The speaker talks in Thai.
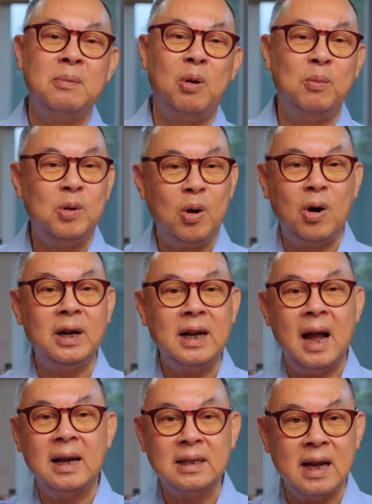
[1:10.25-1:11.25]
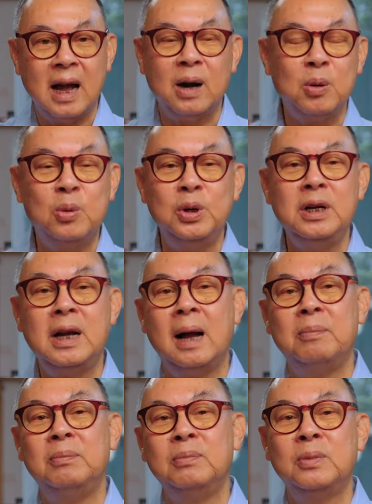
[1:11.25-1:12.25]
ผมก็ค่อนข้างจะคุ้น
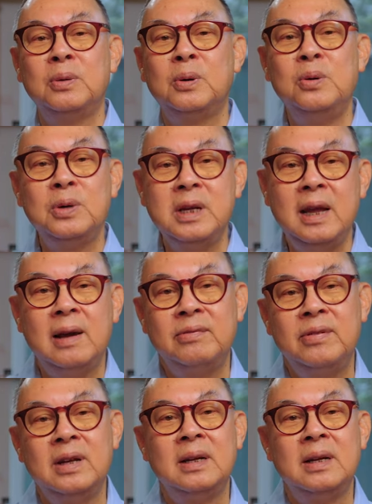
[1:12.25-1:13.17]
กับกรุงเคียฟ